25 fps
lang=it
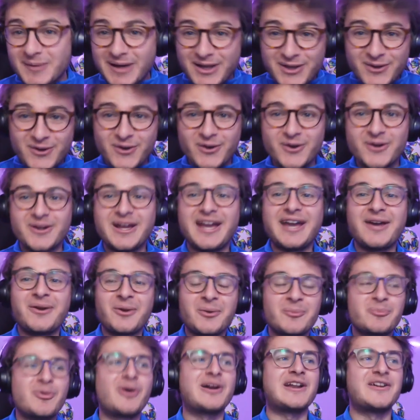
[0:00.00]
ma io
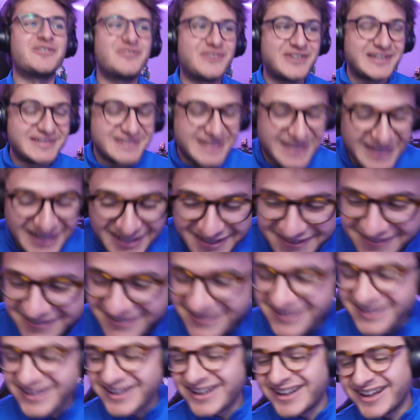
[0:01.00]
ero in buona no. fede.
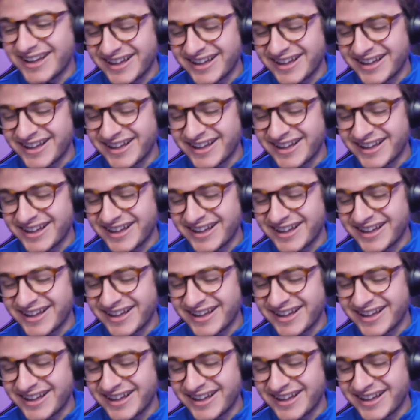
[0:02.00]
Eh.